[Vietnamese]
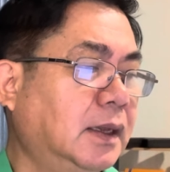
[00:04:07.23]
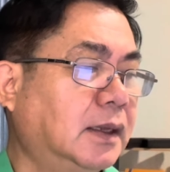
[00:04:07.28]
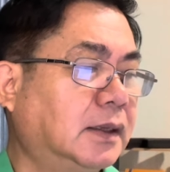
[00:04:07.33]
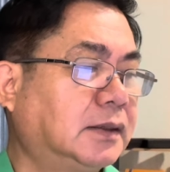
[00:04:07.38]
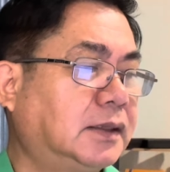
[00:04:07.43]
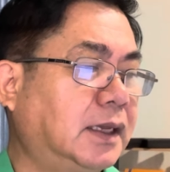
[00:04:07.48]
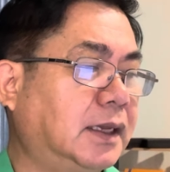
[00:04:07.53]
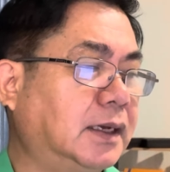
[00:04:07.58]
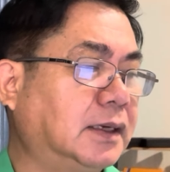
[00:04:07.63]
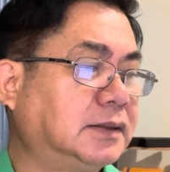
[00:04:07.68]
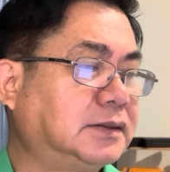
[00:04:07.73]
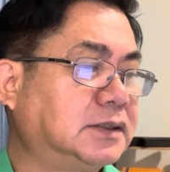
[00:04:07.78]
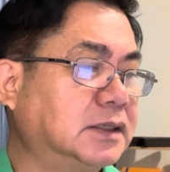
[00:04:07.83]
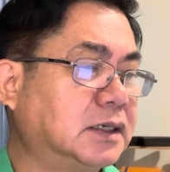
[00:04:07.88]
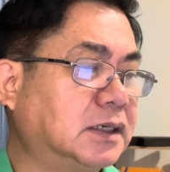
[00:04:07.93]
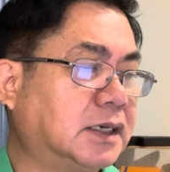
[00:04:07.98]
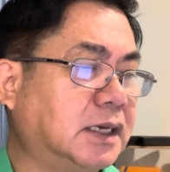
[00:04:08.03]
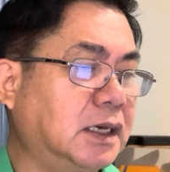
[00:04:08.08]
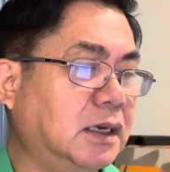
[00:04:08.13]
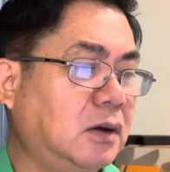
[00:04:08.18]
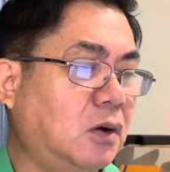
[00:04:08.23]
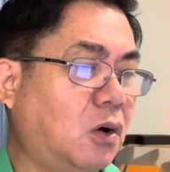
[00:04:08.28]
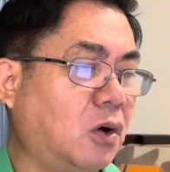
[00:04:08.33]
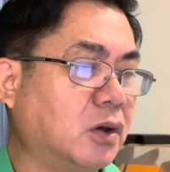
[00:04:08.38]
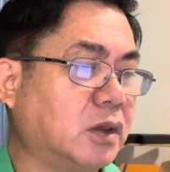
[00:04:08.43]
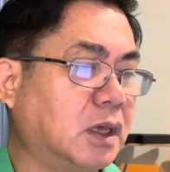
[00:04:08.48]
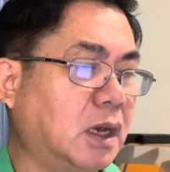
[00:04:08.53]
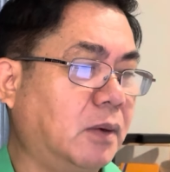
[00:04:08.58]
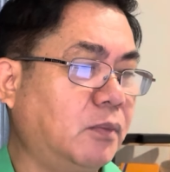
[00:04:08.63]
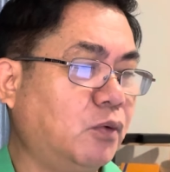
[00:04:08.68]
Thiện dự kiến hội
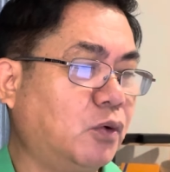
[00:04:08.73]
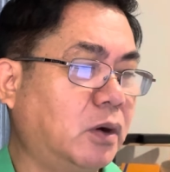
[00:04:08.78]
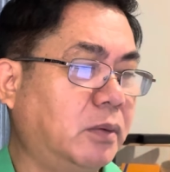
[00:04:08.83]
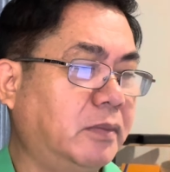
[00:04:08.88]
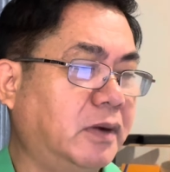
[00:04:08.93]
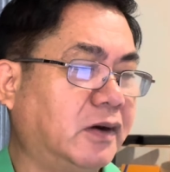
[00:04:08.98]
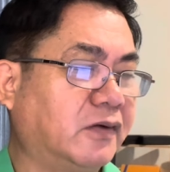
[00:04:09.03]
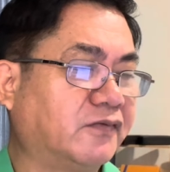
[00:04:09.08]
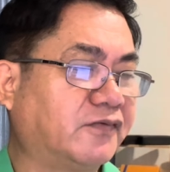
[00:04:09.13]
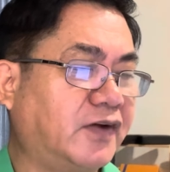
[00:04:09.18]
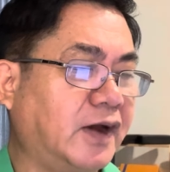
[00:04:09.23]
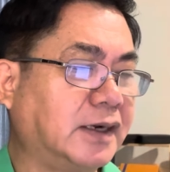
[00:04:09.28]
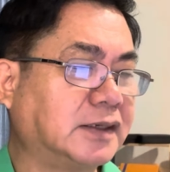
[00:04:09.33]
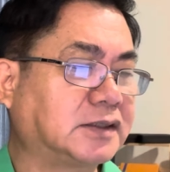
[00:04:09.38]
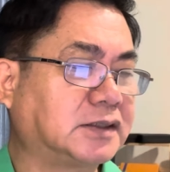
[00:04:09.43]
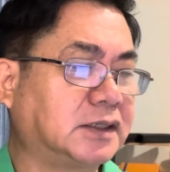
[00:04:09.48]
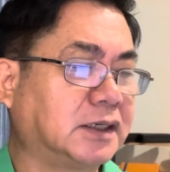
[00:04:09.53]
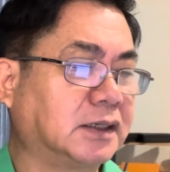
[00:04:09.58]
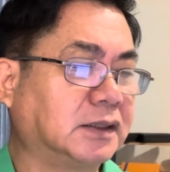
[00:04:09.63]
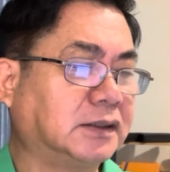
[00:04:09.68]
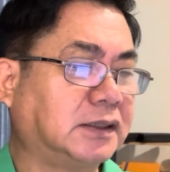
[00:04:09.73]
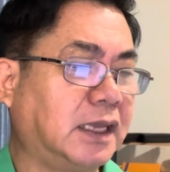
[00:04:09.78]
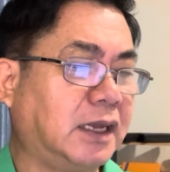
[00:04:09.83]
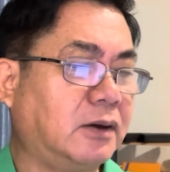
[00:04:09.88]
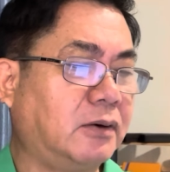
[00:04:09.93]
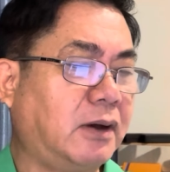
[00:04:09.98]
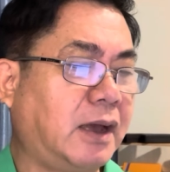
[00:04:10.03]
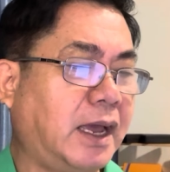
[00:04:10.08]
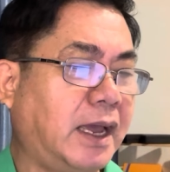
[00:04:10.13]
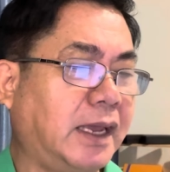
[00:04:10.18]
nhóm của mình phát triển
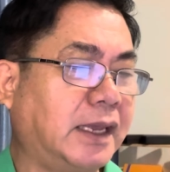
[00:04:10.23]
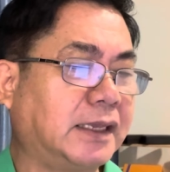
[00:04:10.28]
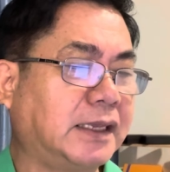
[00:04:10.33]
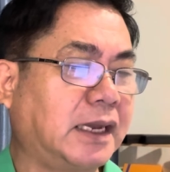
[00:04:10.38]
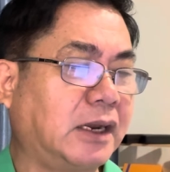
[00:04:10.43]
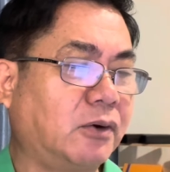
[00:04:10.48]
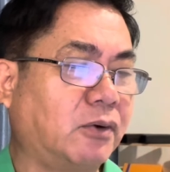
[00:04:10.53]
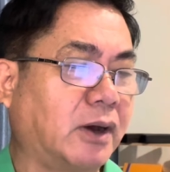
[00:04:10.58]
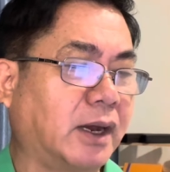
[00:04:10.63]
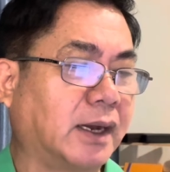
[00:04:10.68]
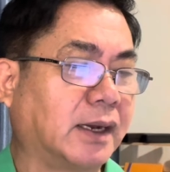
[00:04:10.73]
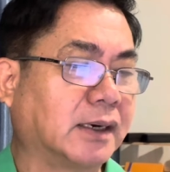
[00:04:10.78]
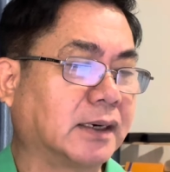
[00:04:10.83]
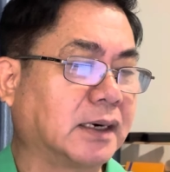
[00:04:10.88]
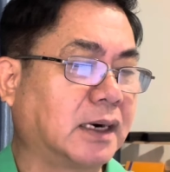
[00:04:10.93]
theo hai giai đoạn.